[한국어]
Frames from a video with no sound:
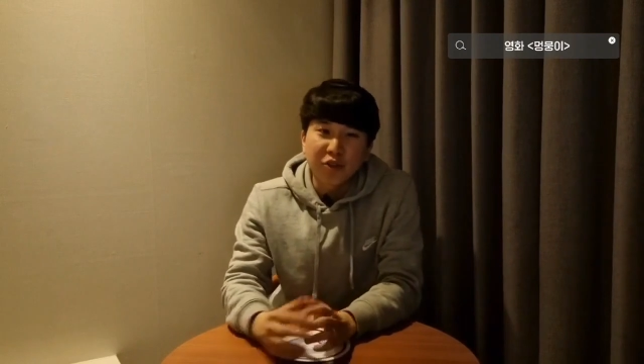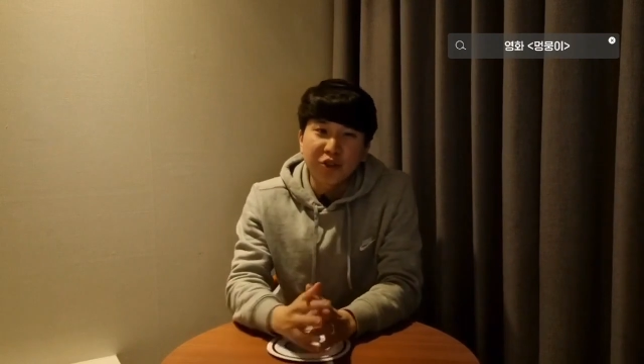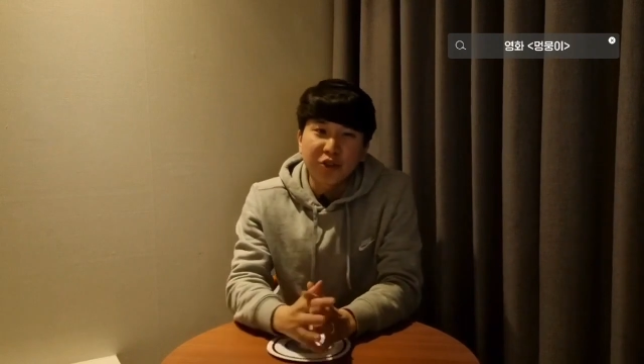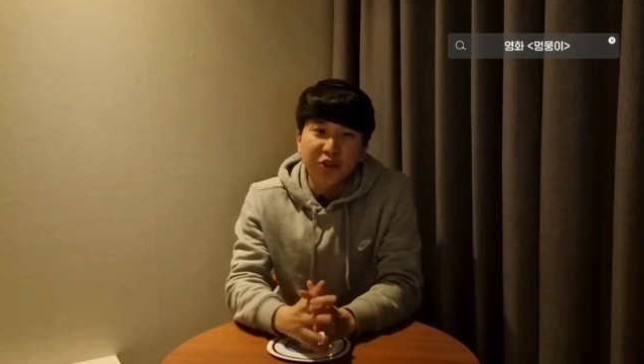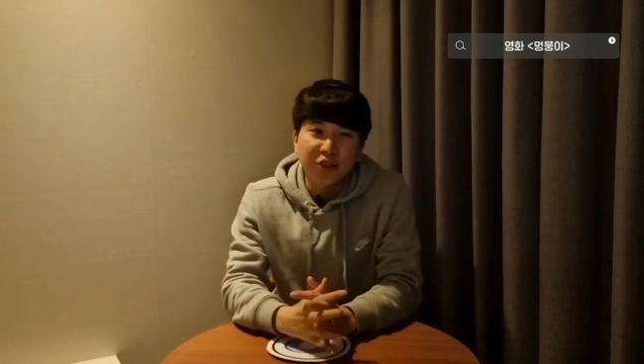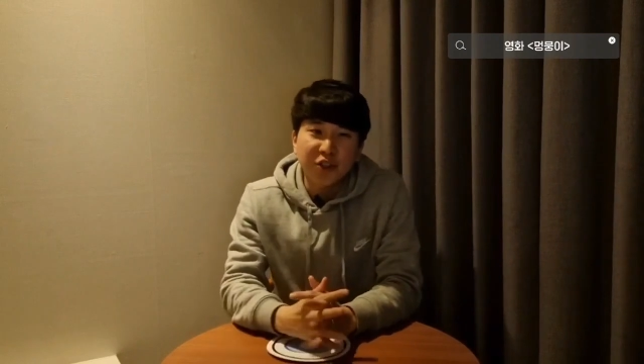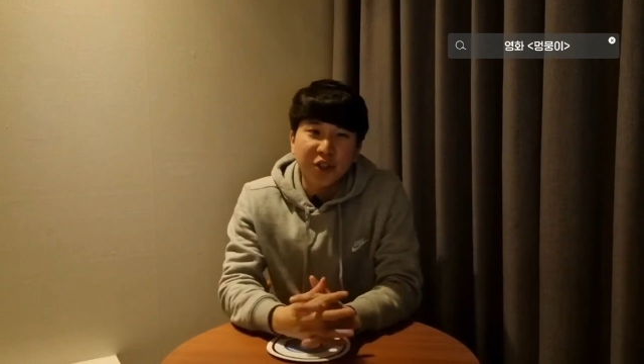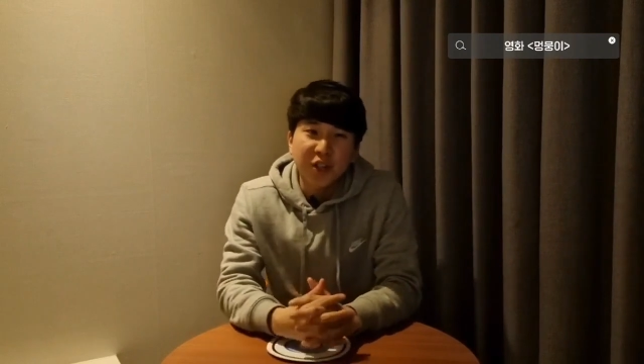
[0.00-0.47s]

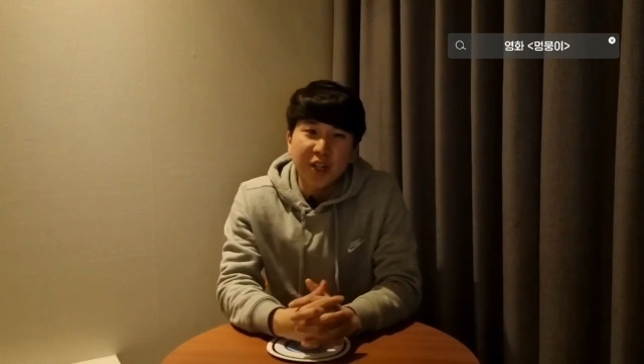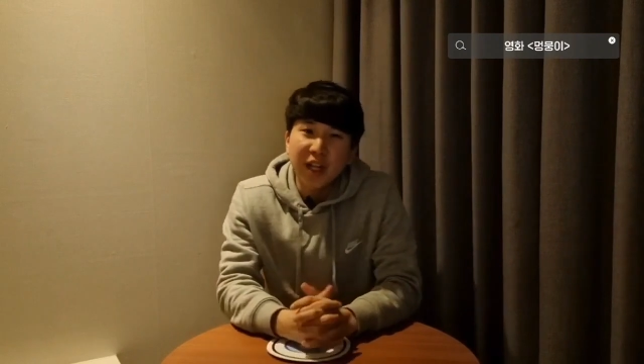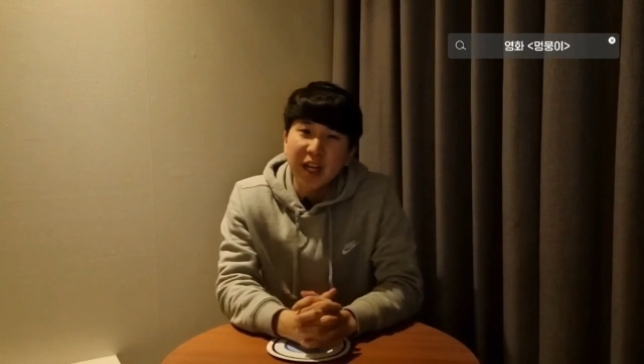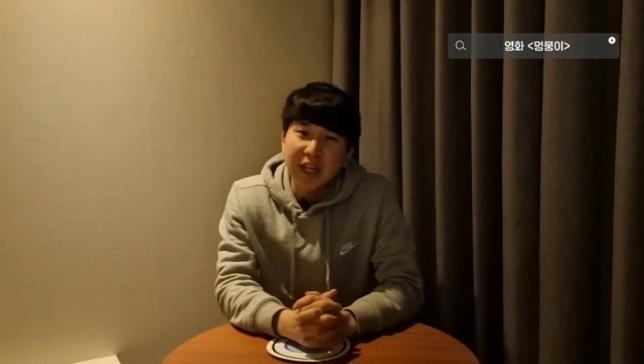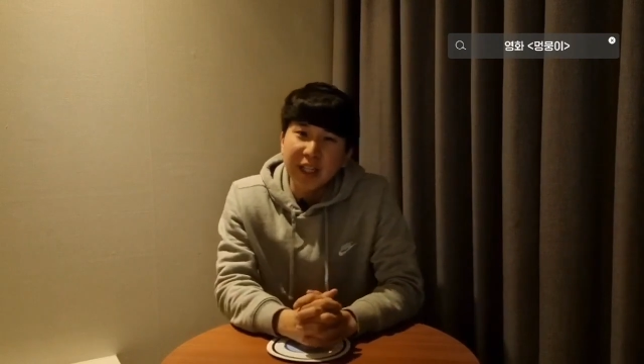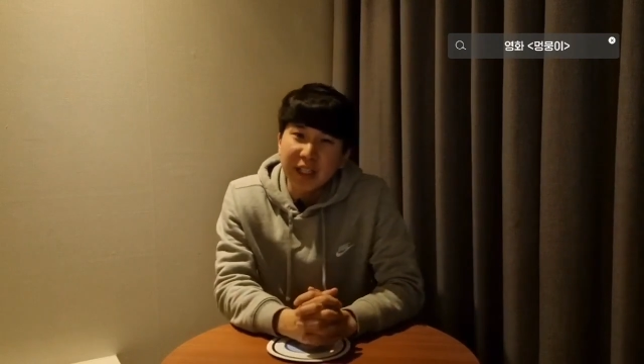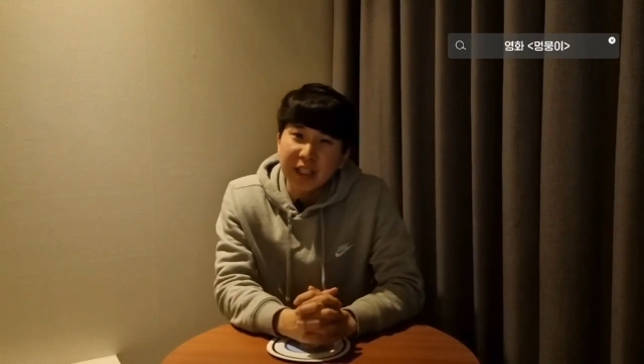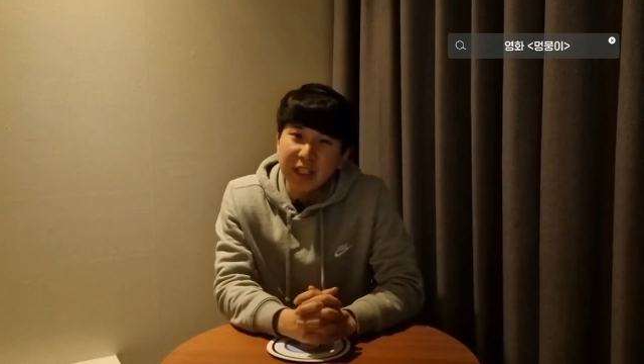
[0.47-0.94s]

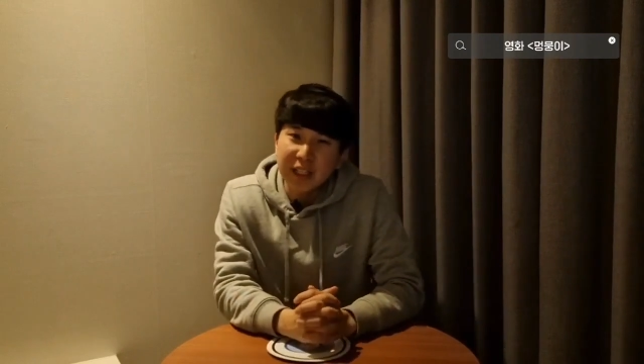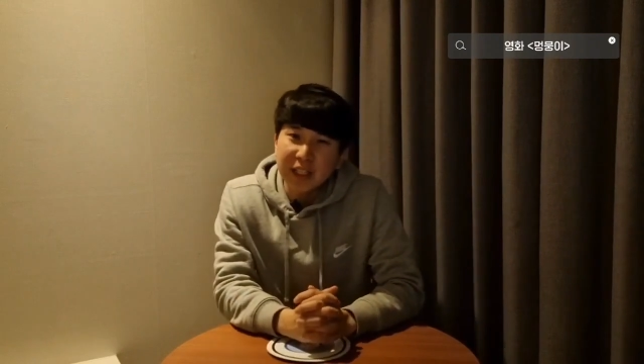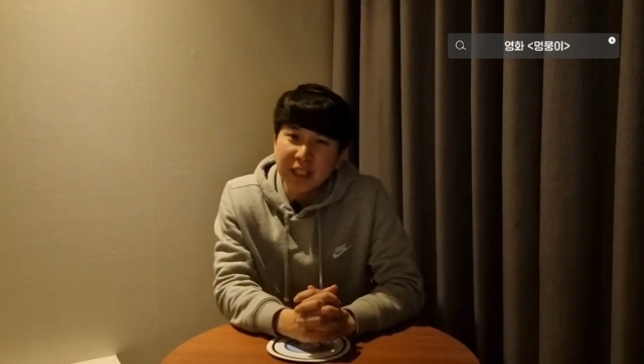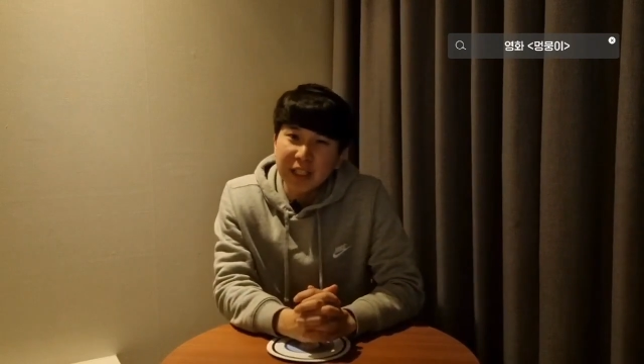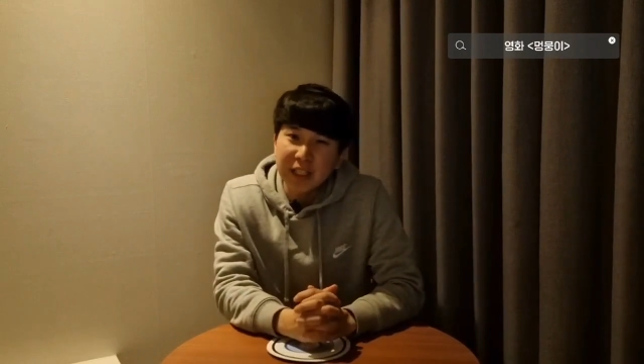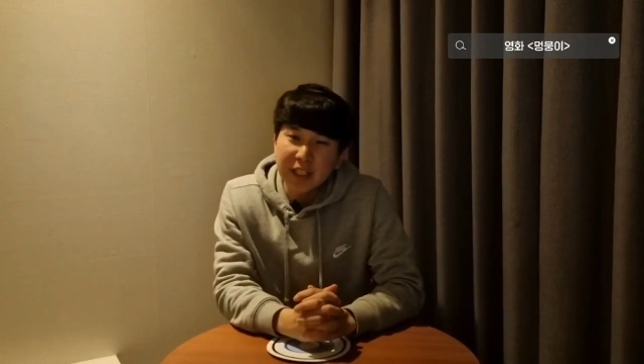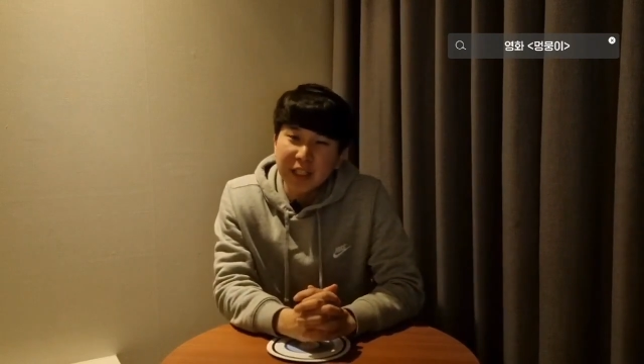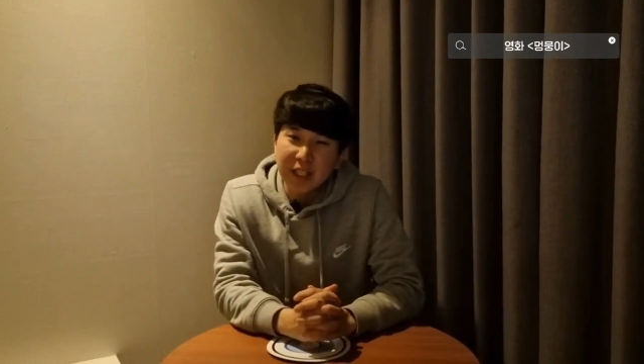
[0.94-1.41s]

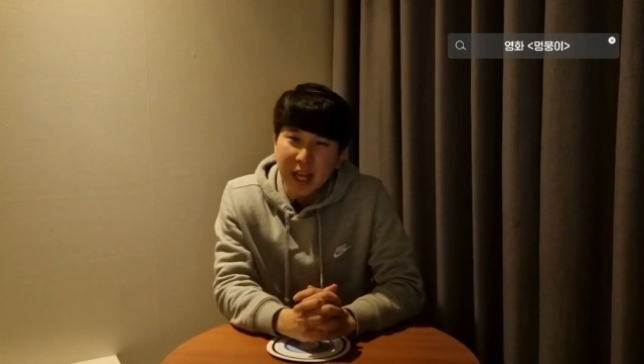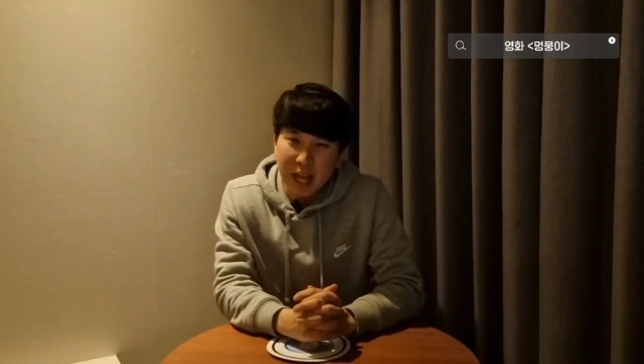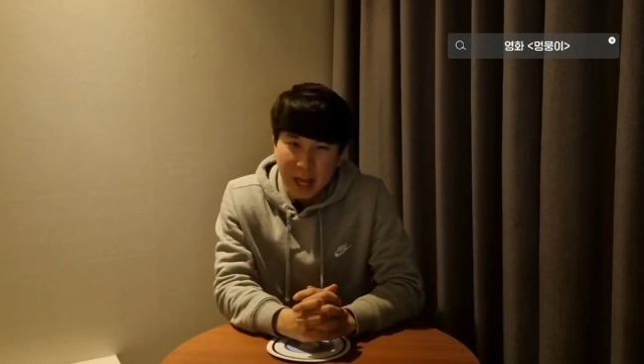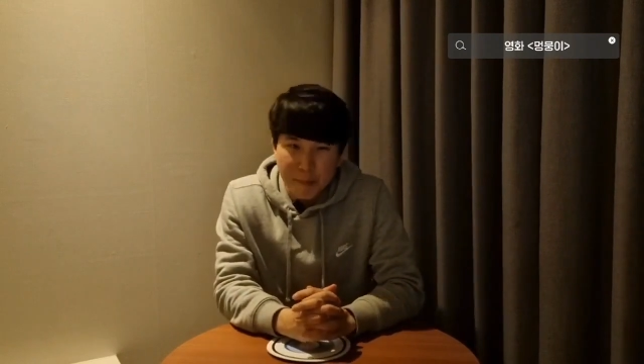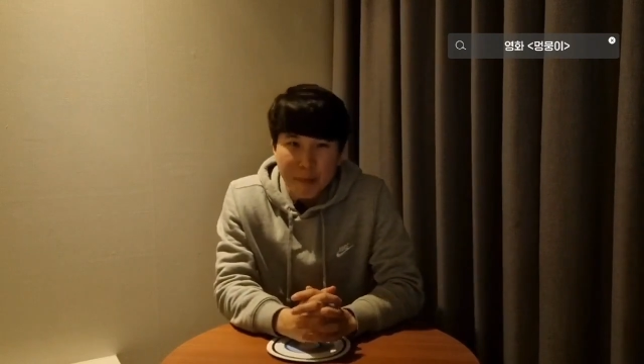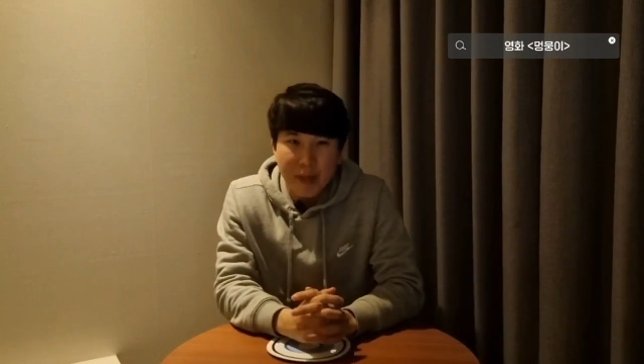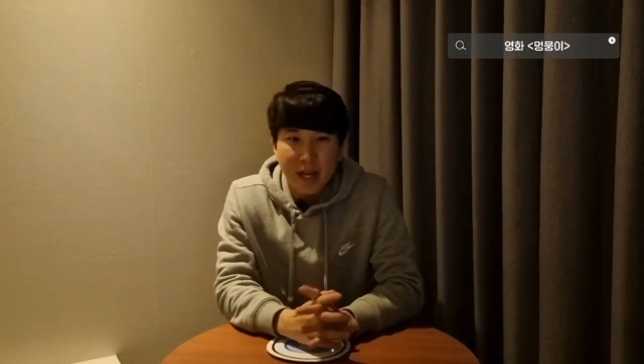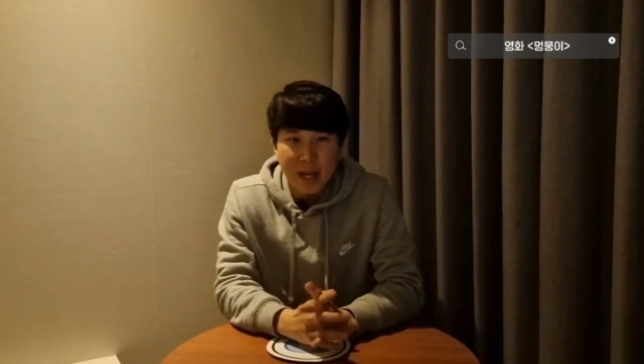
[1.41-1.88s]
추천하긴
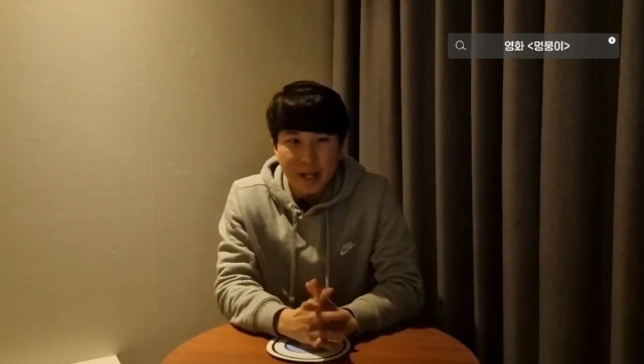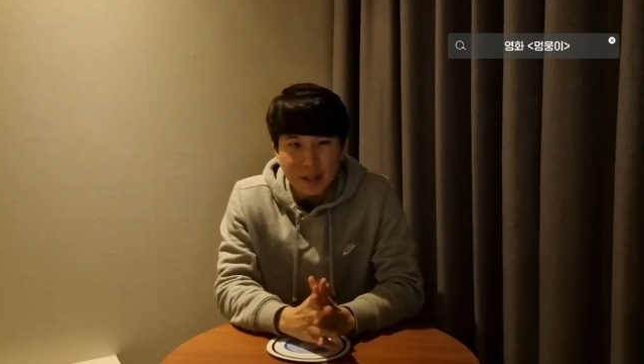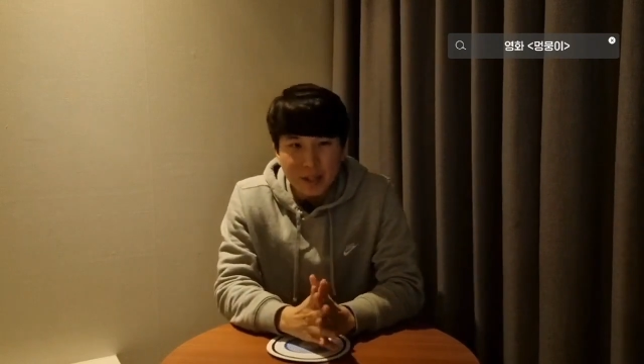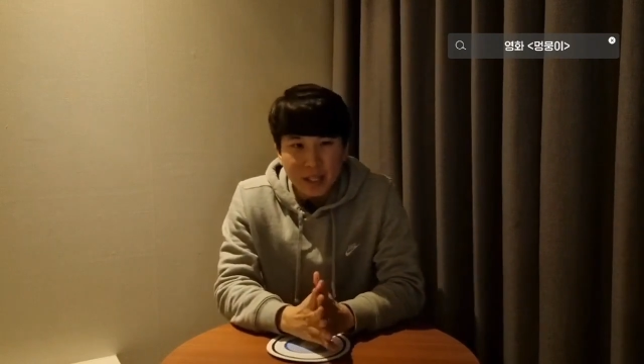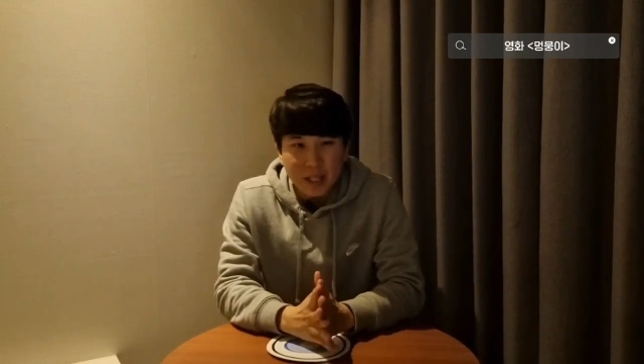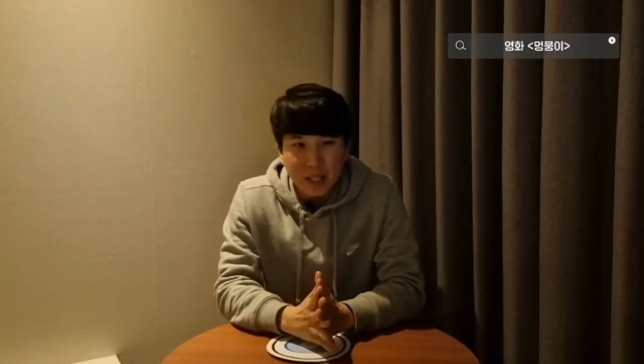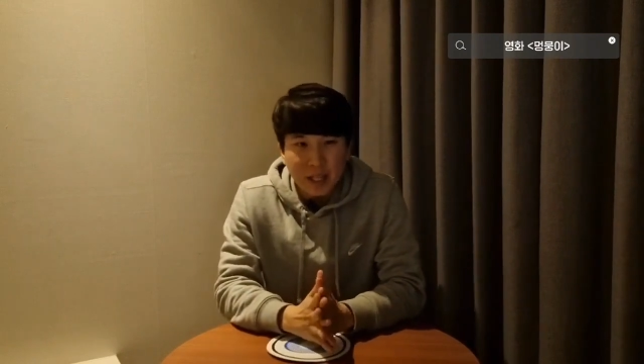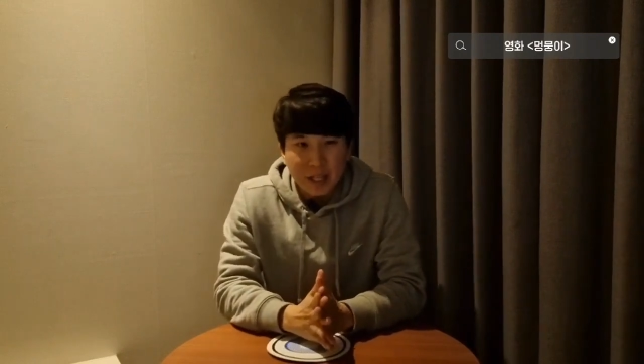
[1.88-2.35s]

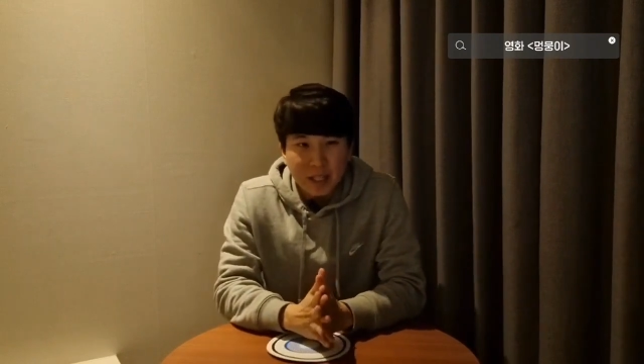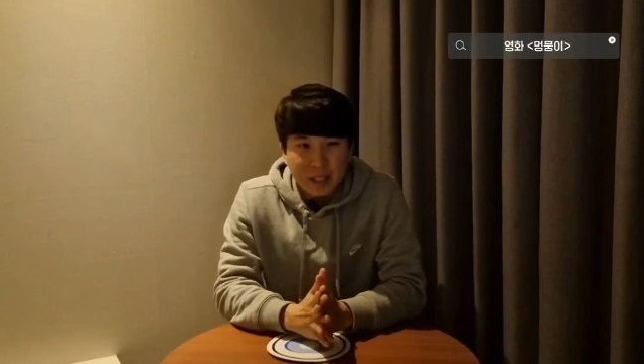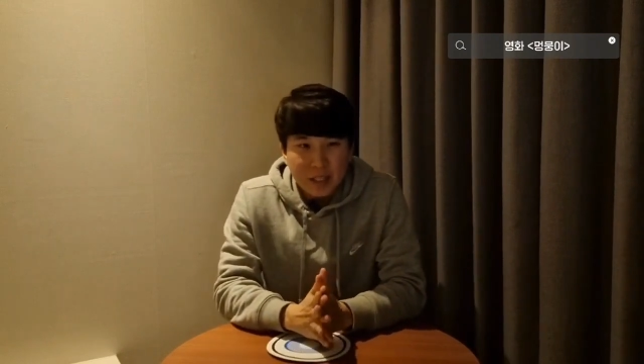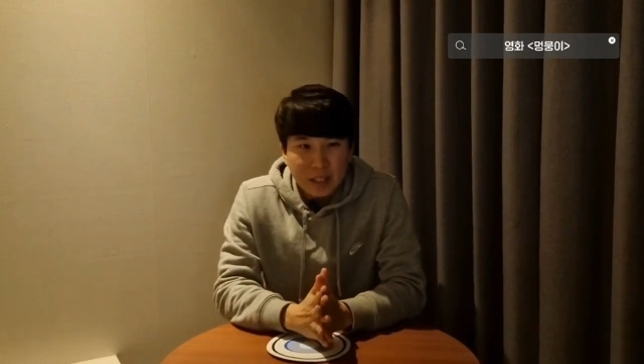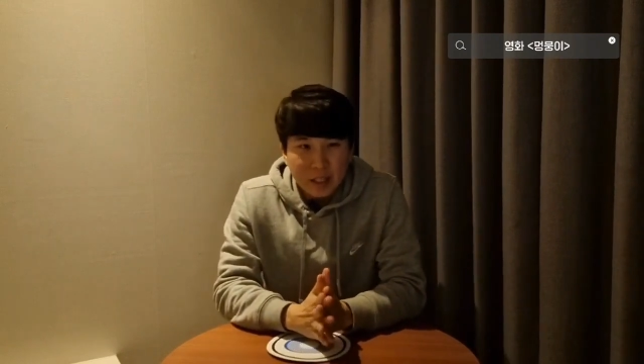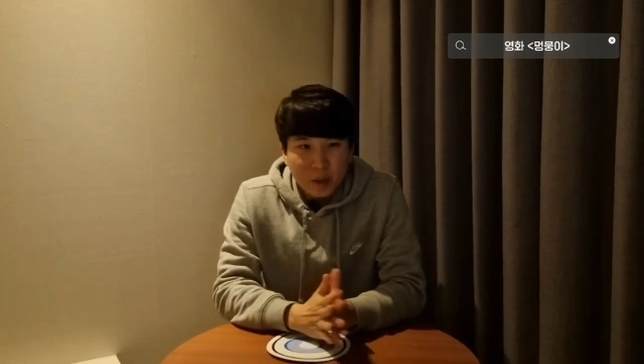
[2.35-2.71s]
애매한데,